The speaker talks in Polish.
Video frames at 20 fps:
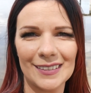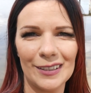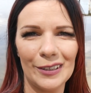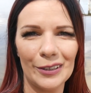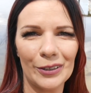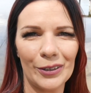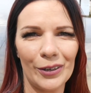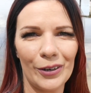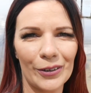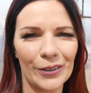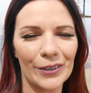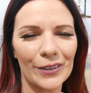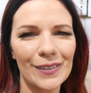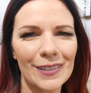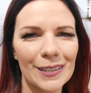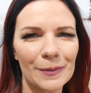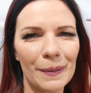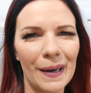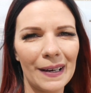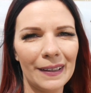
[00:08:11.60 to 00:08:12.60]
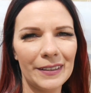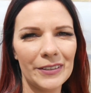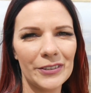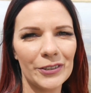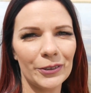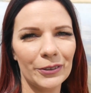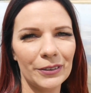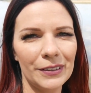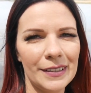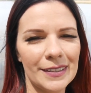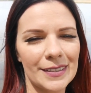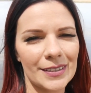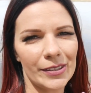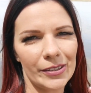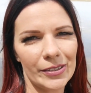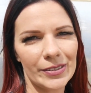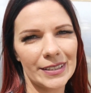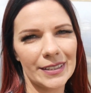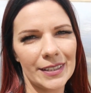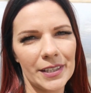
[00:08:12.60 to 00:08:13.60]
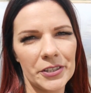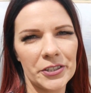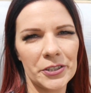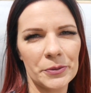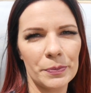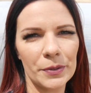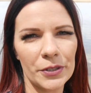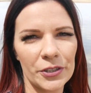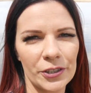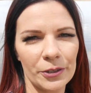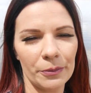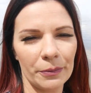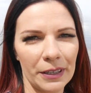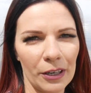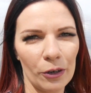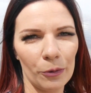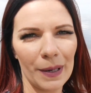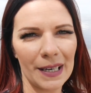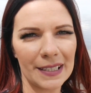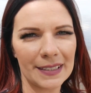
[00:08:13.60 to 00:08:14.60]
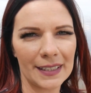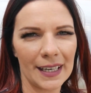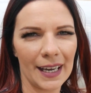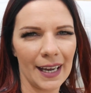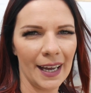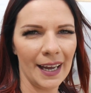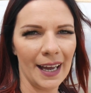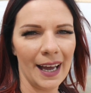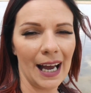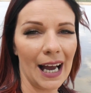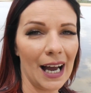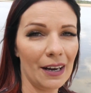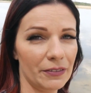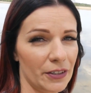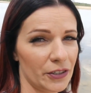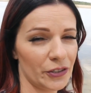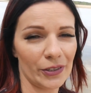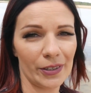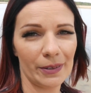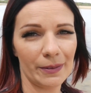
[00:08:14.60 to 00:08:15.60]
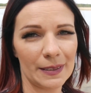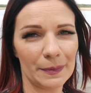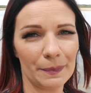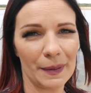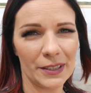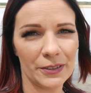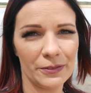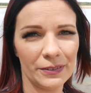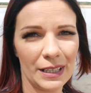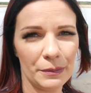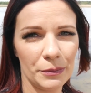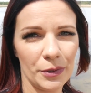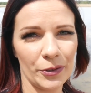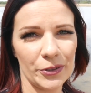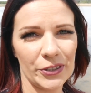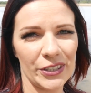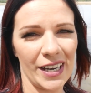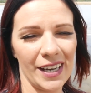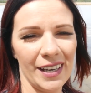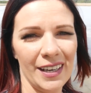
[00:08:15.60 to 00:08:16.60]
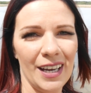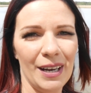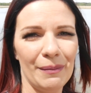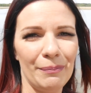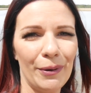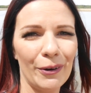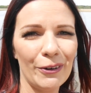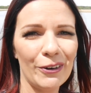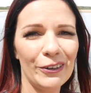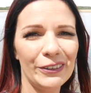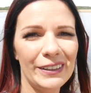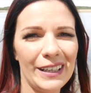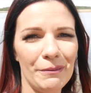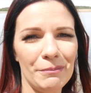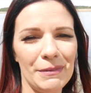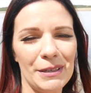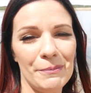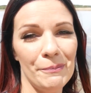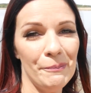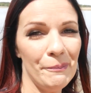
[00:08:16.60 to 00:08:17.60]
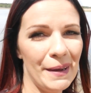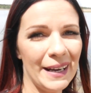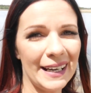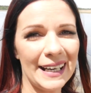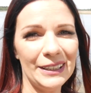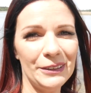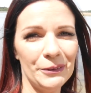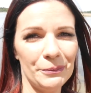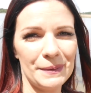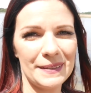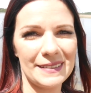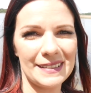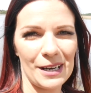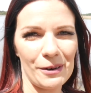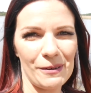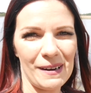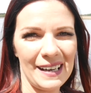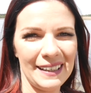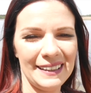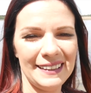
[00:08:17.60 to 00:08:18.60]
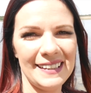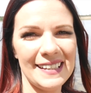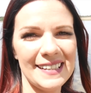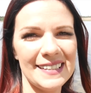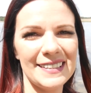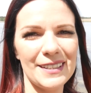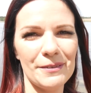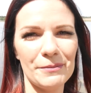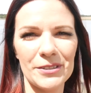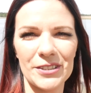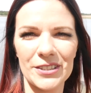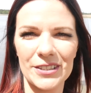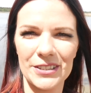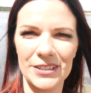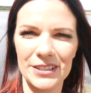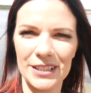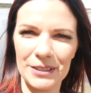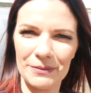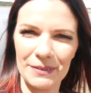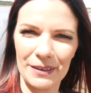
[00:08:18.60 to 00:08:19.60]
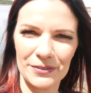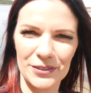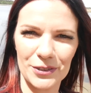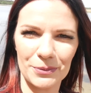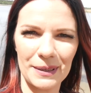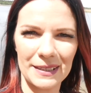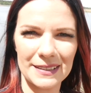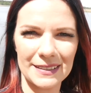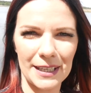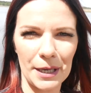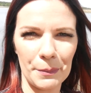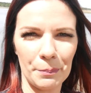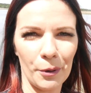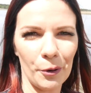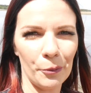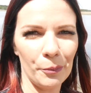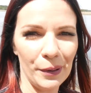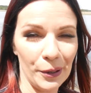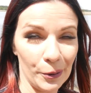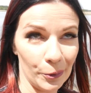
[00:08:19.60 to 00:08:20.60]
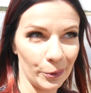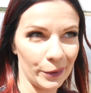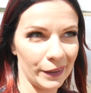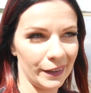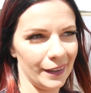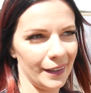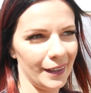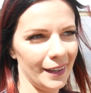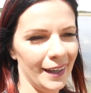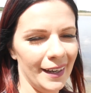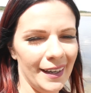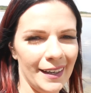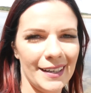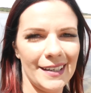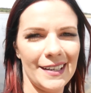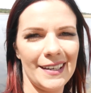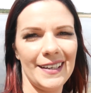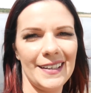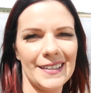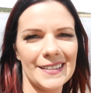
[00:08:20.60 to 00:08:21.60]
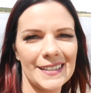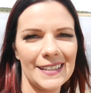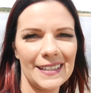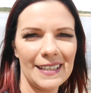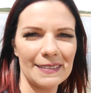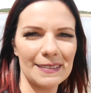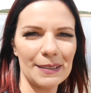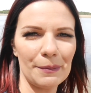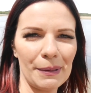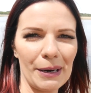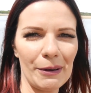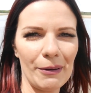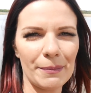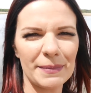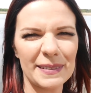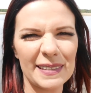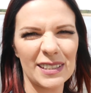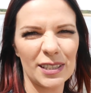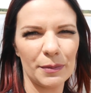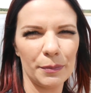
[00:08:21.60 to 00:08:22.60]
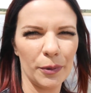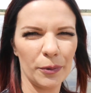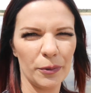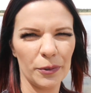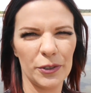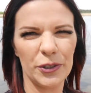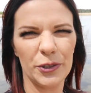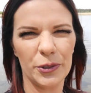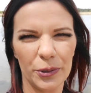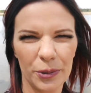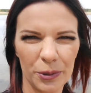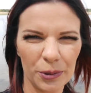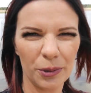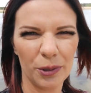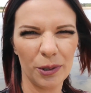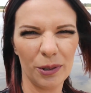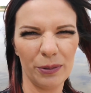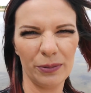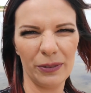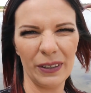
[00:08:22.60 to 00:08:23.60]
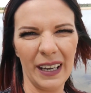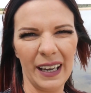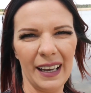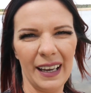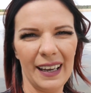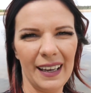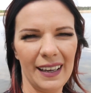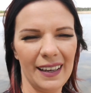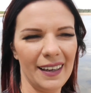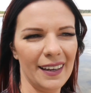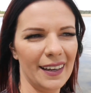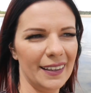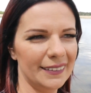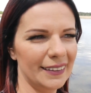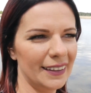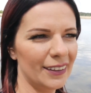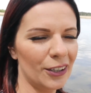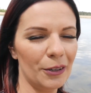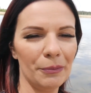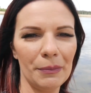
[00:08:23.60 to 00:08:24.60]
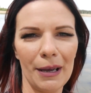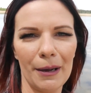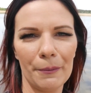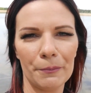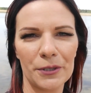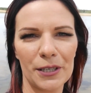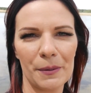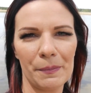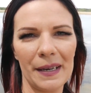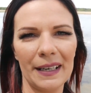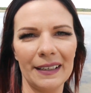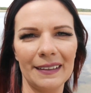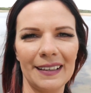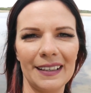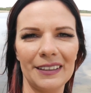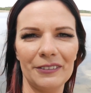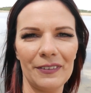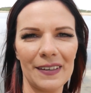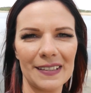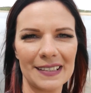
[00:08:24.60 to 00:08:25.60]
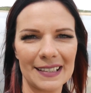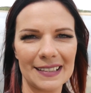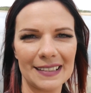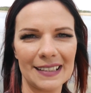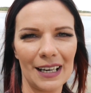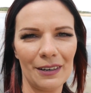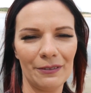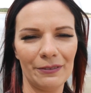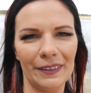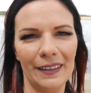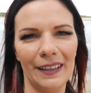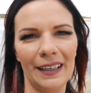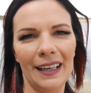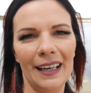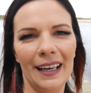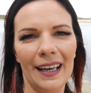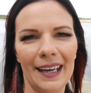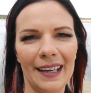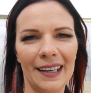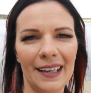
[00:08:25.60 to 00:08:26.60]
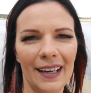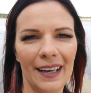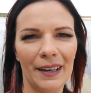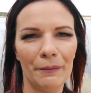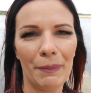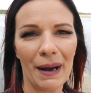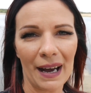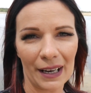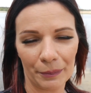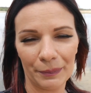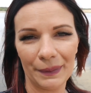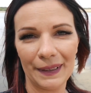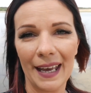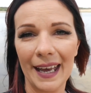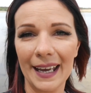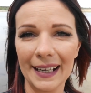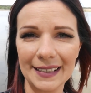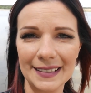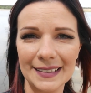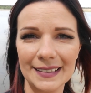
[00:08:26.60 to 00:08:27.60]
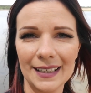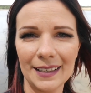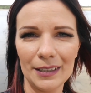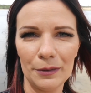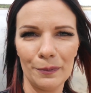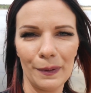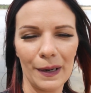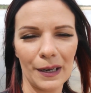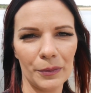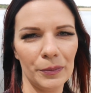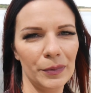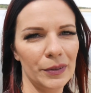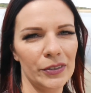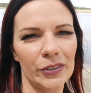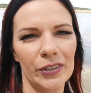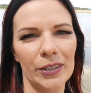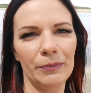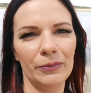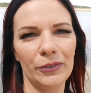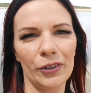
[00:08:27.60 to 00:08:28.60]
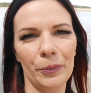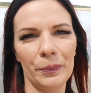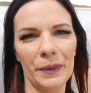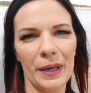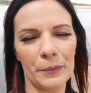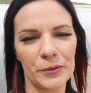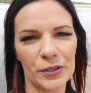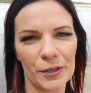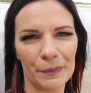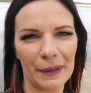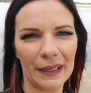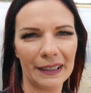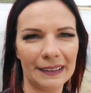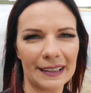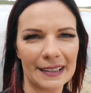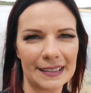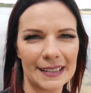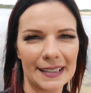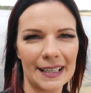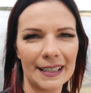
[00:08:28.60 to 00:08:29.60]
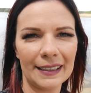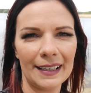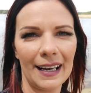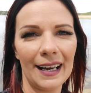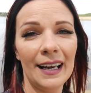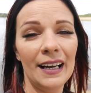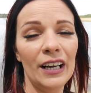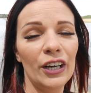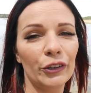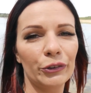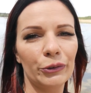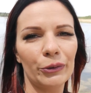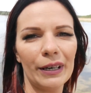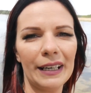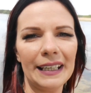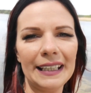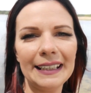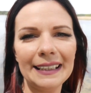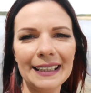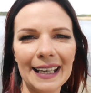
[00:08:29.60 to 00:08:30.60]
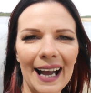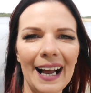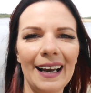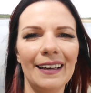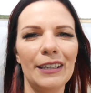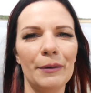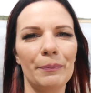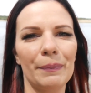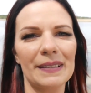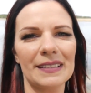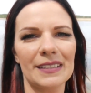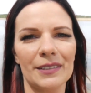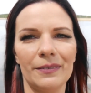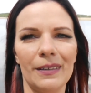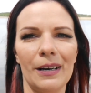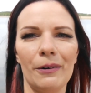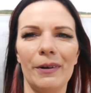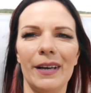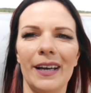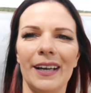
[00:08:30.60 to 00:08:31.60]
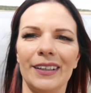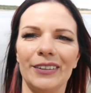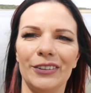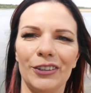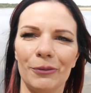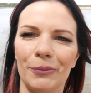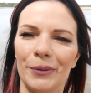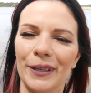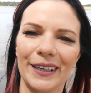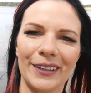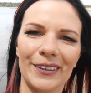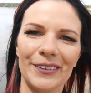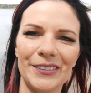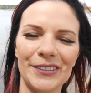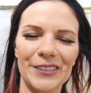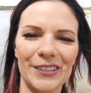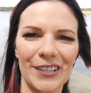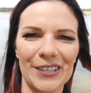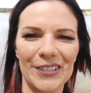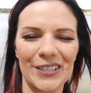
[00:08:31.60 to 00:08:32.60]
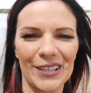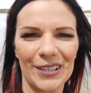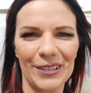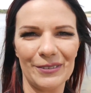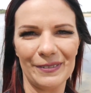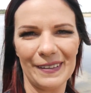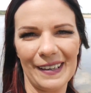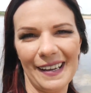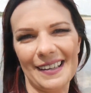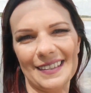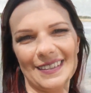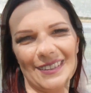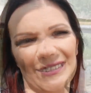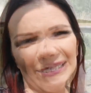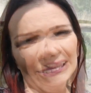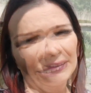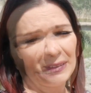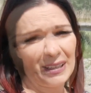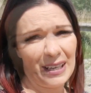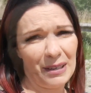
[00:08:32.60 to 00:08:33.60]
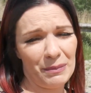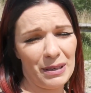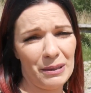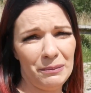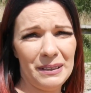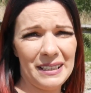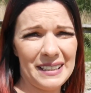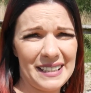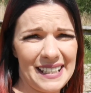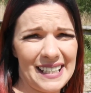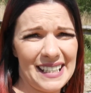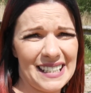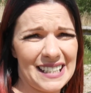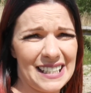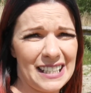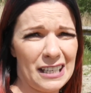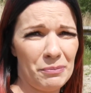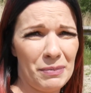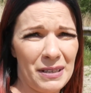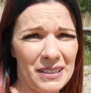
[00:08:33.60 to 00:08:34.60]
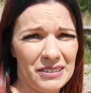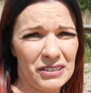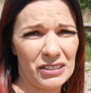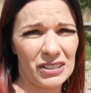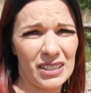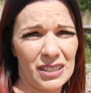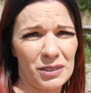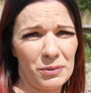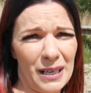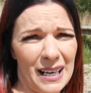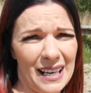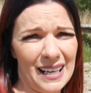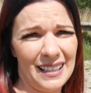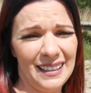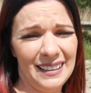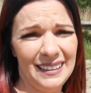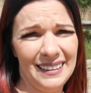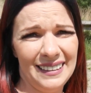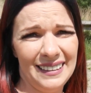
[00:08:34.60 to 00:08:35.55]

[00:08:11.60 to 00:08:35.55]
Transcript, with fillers: tylko rozpalić ognisko, zjeść pyszną kiełbaskę, a wieczorem spać w namiocie. Pogoda mi mega dopisała. Jestem szczęśliwa w sumie z tej pomyłki, e, że nie zabrałam ze sobą ciuchów, e, tylko miałam przepiękne dwa zestawy e, Barbie Extra i Barbie Dream Topia, przepiękna syrenka, które idealnie pasowały do mojego dzisiejszego wyjazdu. Sylwia, mam nadzieję, że nie będziesz zła